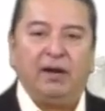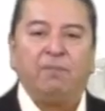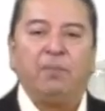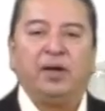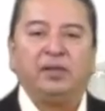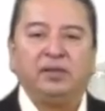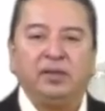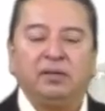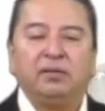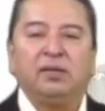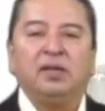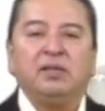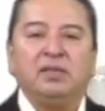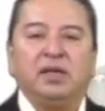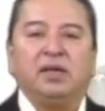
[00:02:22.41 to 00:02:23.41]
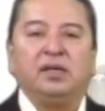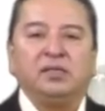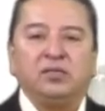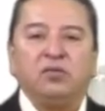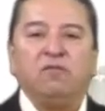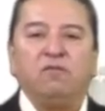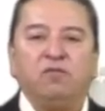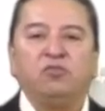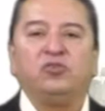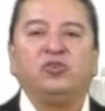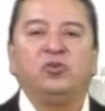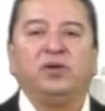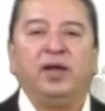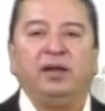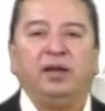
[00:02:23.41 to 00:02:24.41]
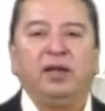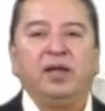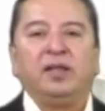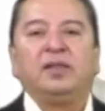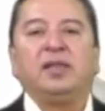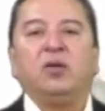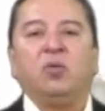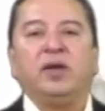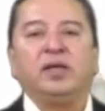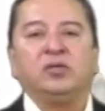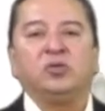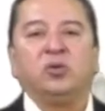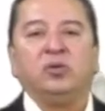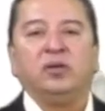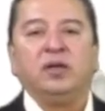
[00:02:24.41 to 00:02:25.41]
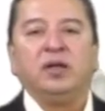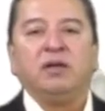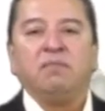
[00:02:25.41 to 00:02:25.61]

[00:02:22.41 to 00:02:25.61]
a partir de la integración funcional de lo que son